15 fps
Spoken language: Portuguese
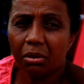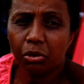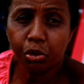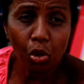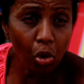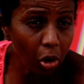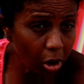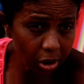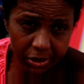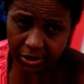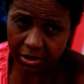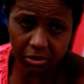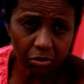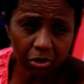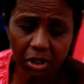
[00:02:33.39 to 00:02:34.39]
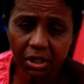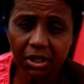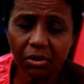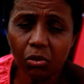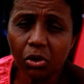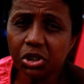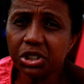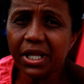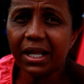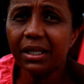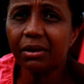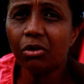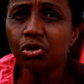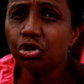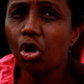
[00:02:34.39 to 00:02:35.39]
doce, o que onde
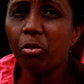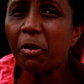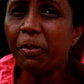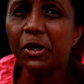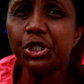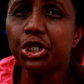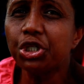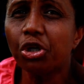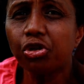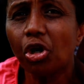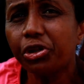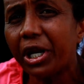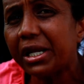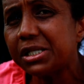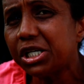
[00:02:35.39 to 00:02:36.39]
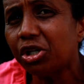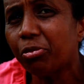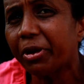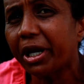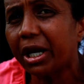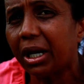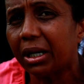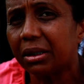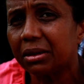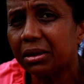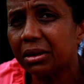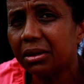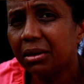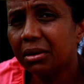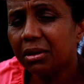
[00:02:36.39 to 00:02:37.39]
estão me pedindo eu estou trazendo para cá.
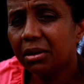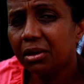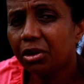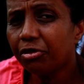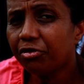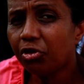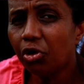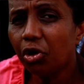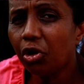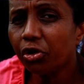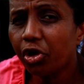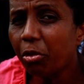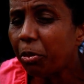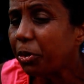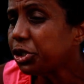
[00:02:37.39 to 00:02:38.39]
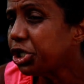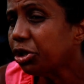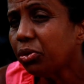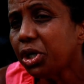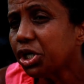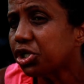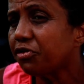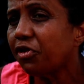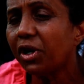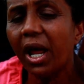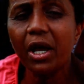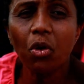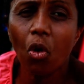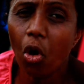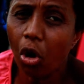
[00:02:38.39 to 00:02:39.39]
Eu vou, estão me pedindo isso, eu vou
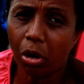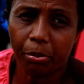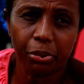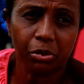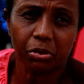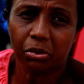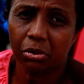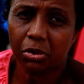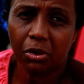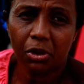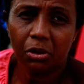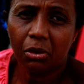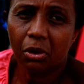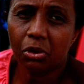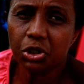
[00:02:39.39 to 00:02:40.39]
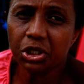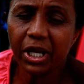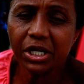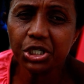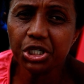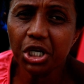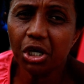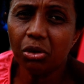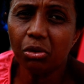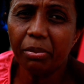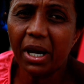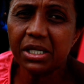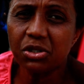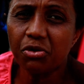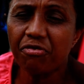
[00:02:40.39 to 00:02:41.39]
lá e compro. Onde dá dinheiro,
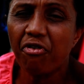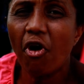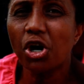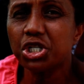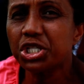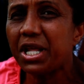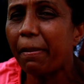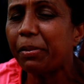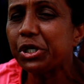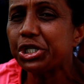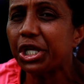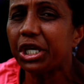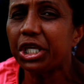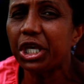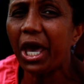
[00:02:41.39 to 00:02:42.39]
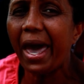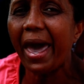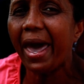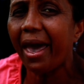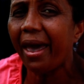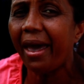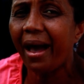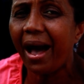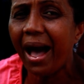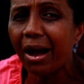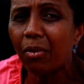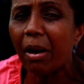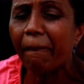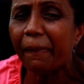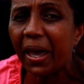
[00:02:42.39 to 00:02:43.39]
mas o forte da pista aqui é, é
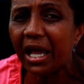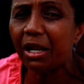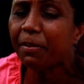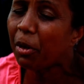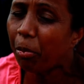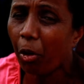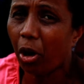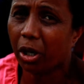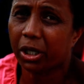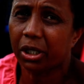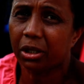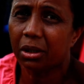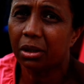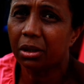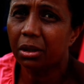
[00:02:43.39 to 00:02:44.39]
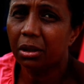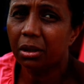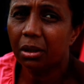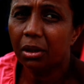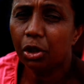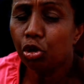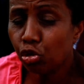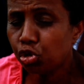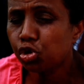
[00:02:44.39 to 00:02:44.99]
água, pele e pipoca. E